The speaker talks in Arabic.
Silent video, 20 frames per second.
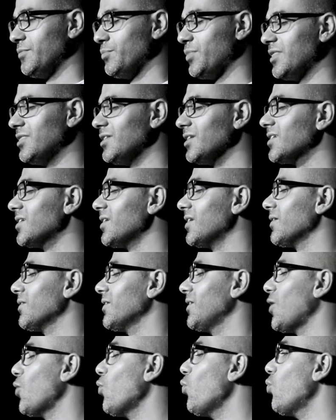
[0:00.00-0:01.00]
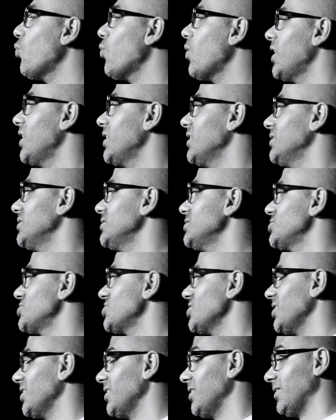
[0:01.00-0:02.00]
بتذكر اول
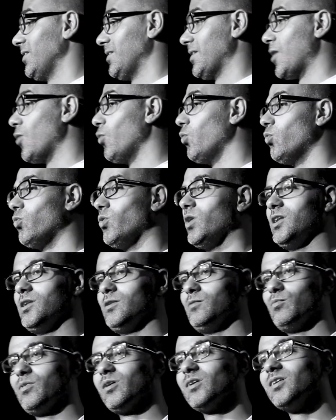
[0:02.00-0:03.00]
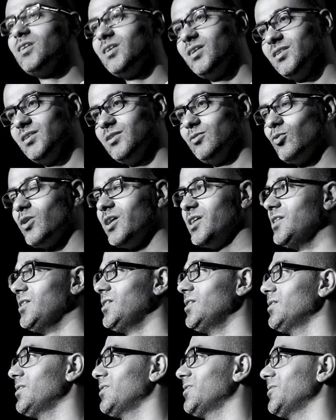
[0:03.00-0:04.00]
شيء اول مراحل
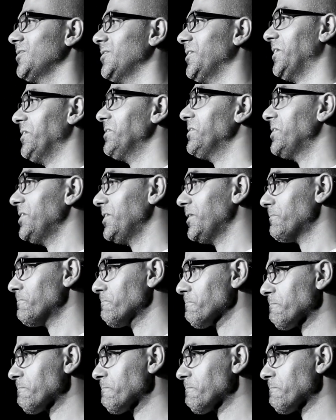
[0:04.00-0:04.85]
الوعي عندي